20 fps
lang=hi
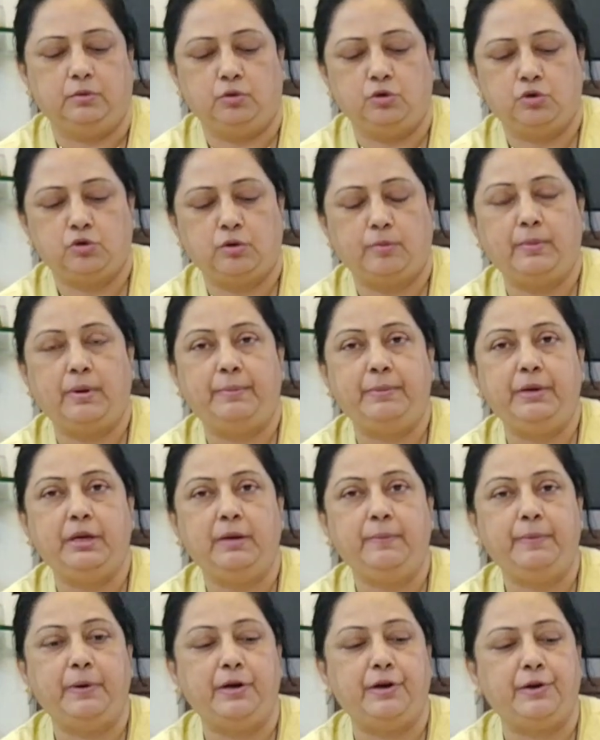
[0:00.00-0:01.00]
इसको मैं अभी
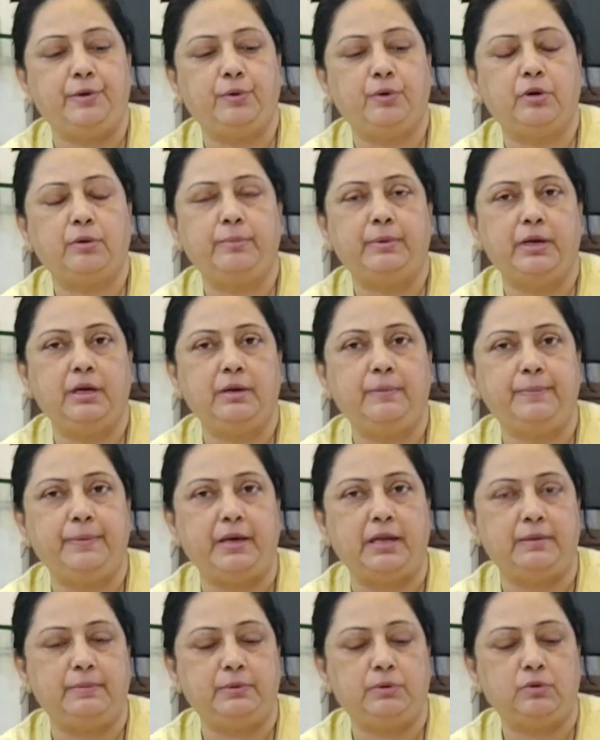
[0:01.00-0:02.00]
नहीं पहन रही क्योंकि मेरे ना
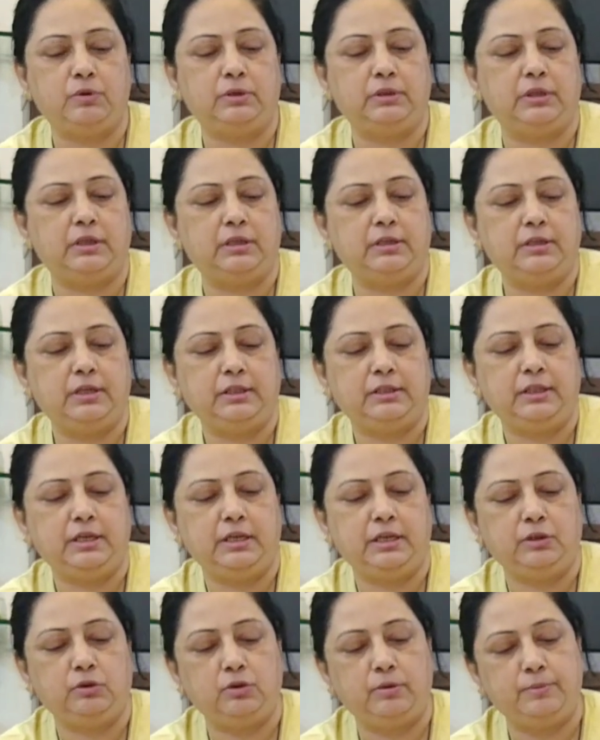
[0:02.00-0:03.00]
पैर में थोड़ा दर्द रहता है
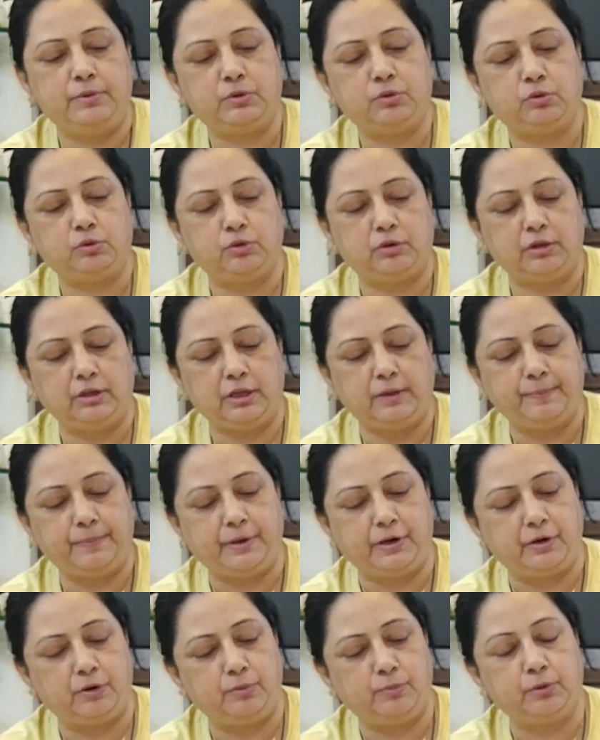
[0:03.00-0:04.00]
ना तो अभी इसको थोड़ा नहीं
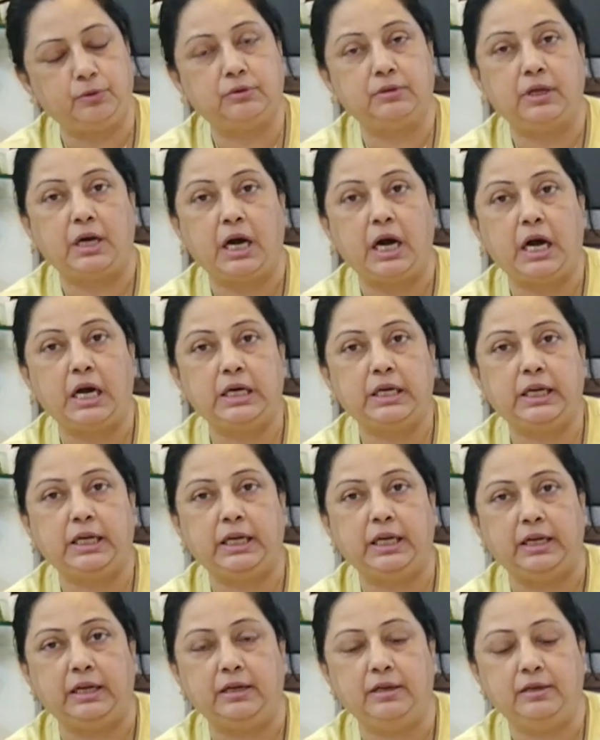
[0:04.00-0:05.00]
पहन रही बहुत
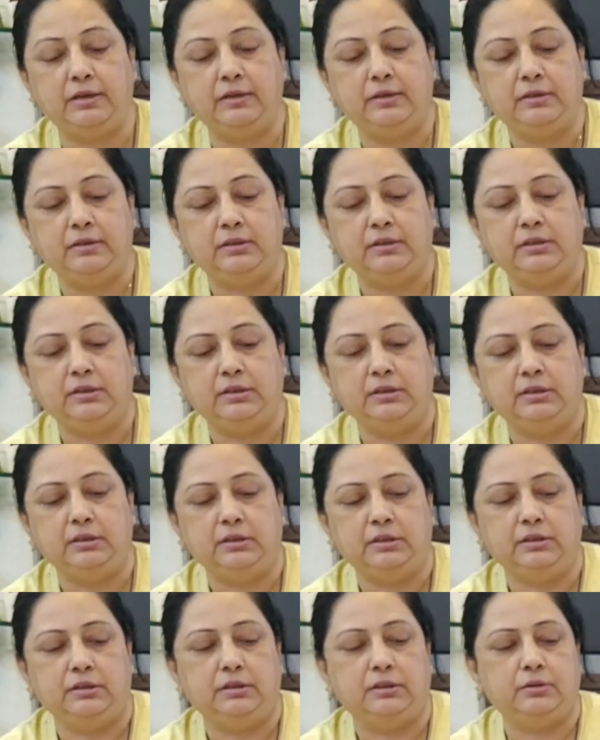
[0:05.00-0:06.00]
हटेगी
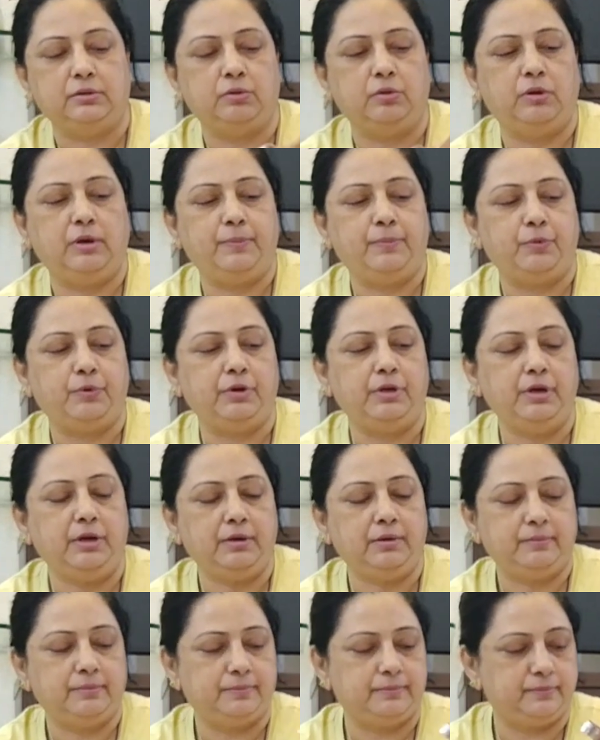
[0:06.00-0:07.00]
कोल्हापुरी ना
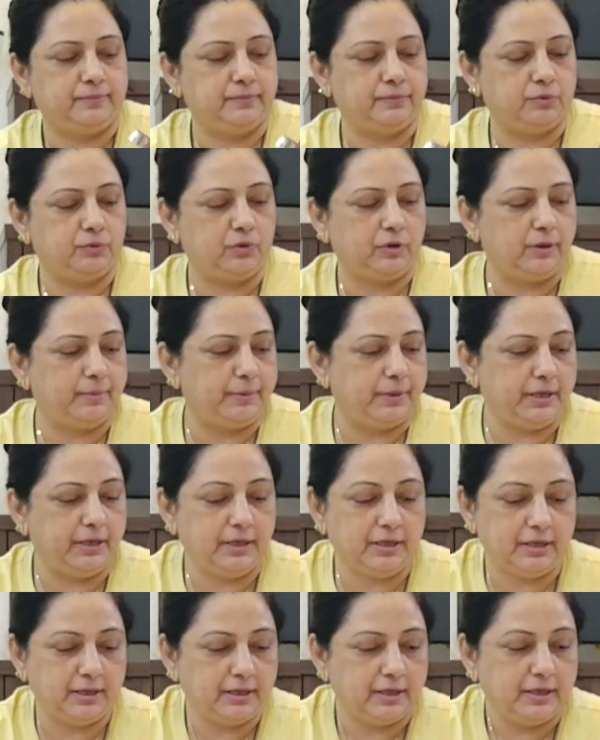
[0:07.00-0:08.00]
तो ये मेरी
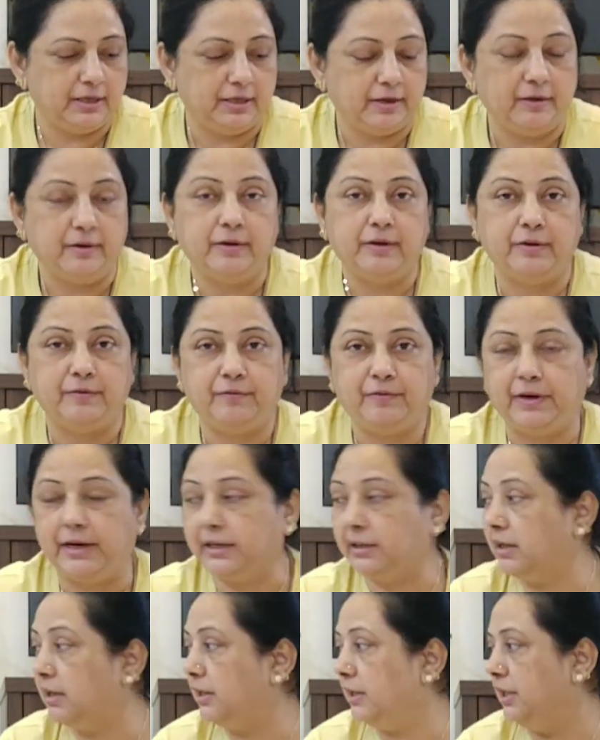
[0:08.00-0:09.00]

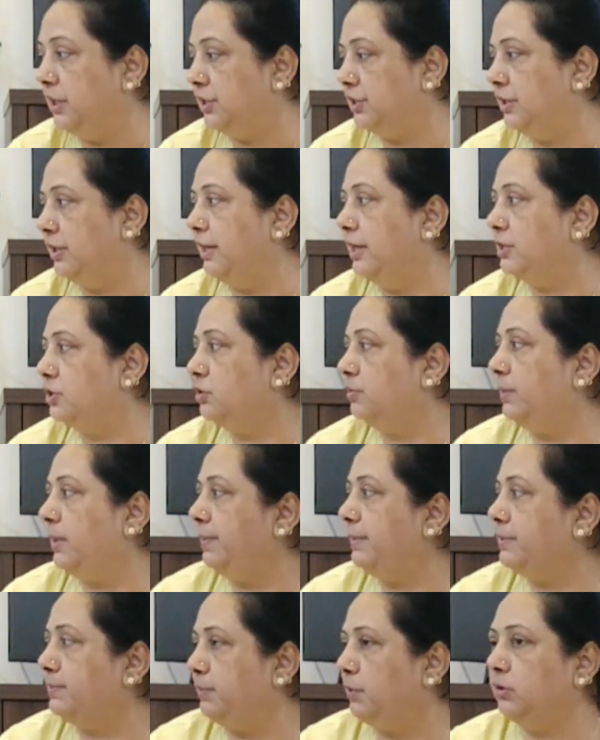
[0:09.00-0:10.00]
फ्लैट का कलेक्शन ऐसे तो मेरे
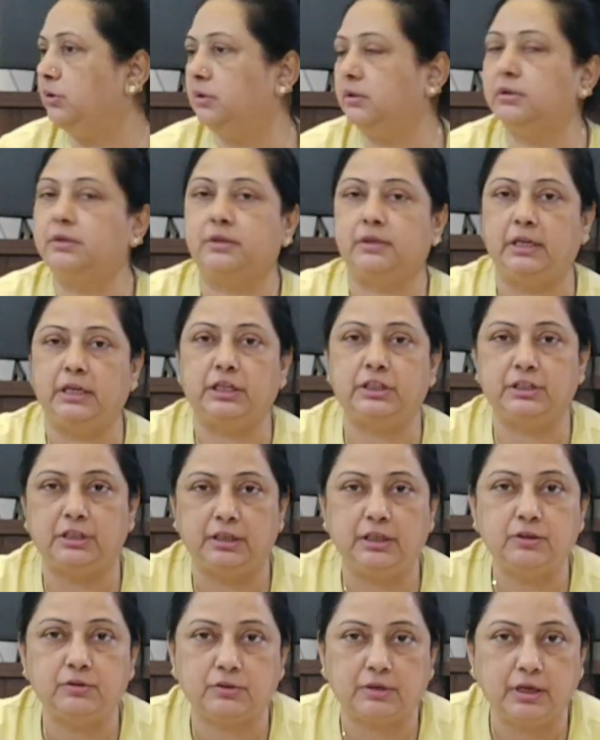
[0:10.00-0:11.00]
पास बहुत कलेक्शन
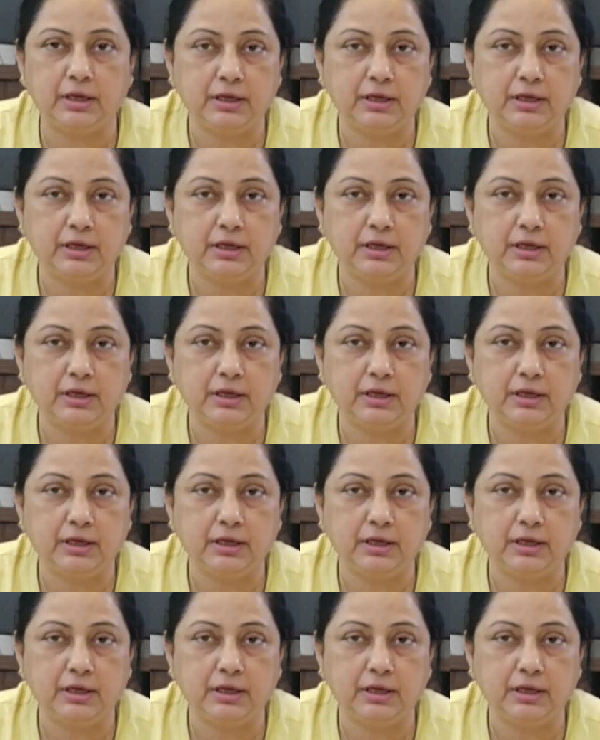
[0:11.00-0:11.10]
है इसका